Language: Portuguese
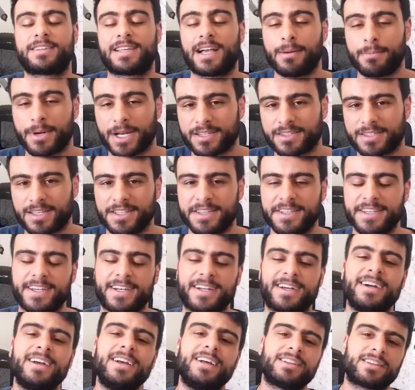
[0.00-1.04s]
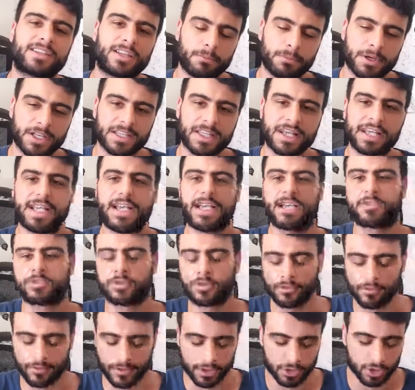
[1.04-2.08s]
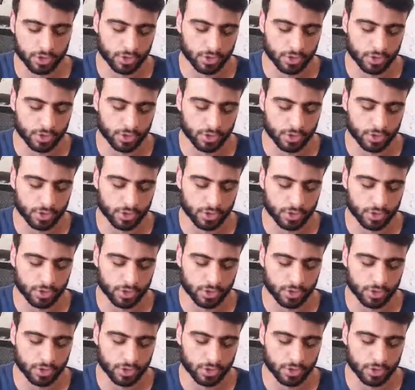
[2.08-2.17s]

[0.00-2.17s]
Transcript: a abraçadeira também da Lexon vem